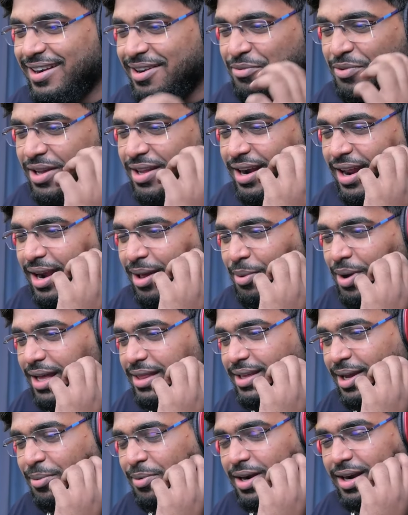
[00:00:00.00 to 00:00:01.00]
रणवीर
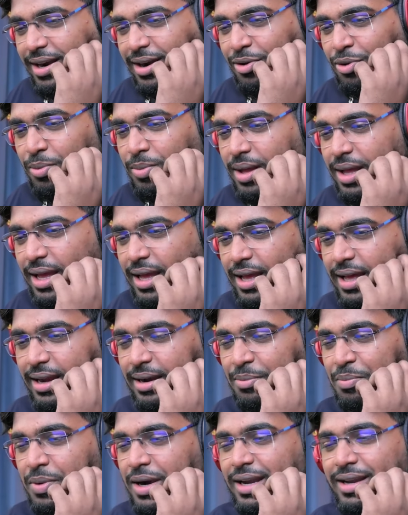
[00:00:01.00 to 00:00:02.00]
अलावादिया बन रहा हूँ मैं
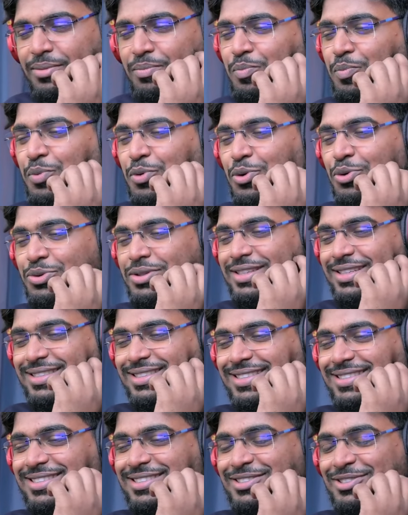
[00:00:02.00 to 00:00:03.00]
यार बट ब्रो
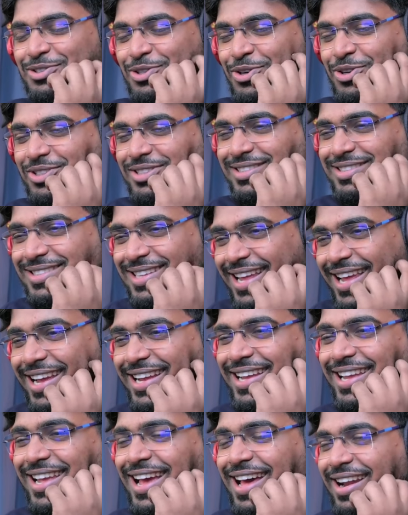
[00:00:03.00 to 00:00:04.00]
दिस इज सो
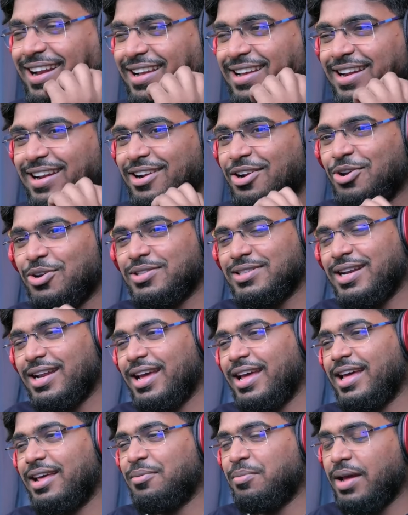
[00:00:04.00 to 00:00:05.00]
सेक यार करण
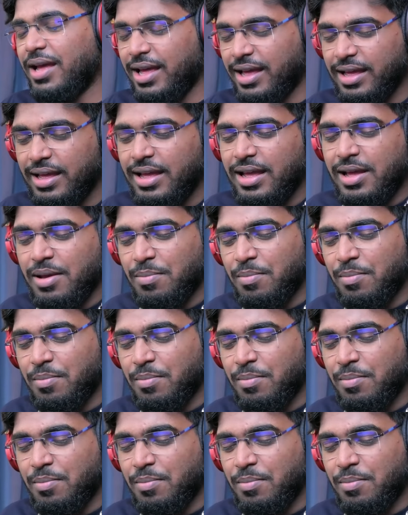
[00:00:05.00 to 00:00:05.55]
औजला यार मैं